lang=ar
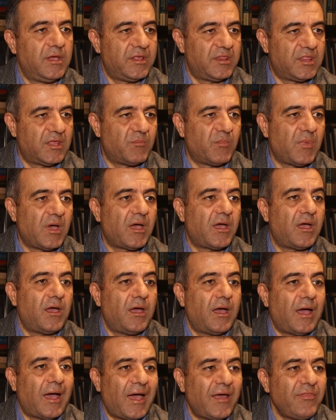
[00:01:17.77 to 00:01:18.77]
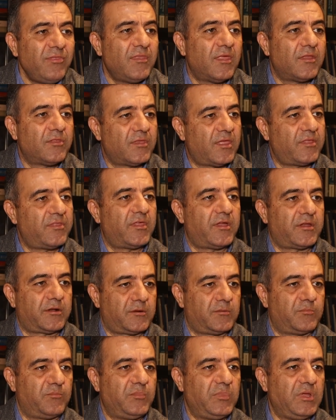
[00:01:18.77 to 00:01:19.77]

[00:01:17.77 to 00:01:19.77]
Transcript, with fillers: إذا ما عدنا النظر